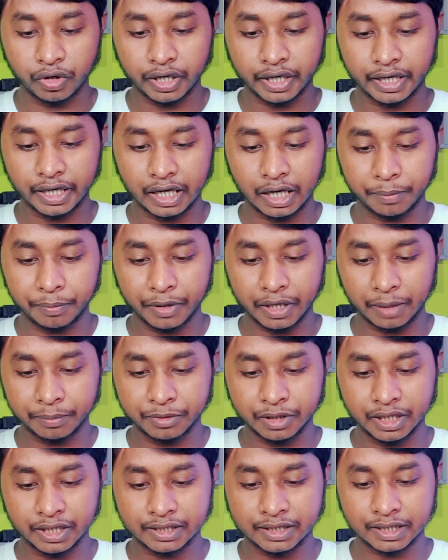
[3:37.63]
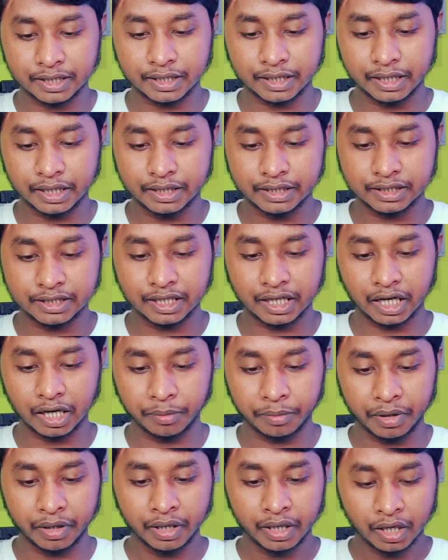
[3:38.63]
रहा है यहाँ पर आप देख सकते हैं इस
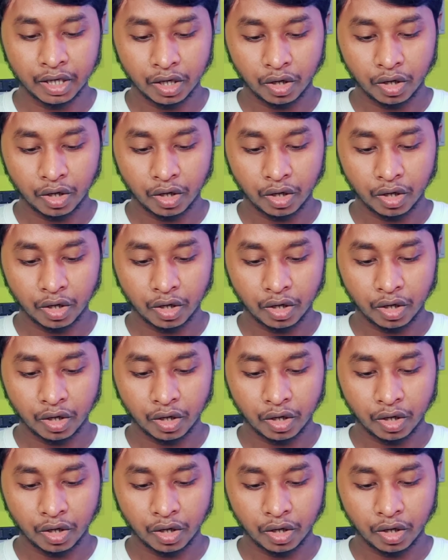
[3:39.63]
जगह में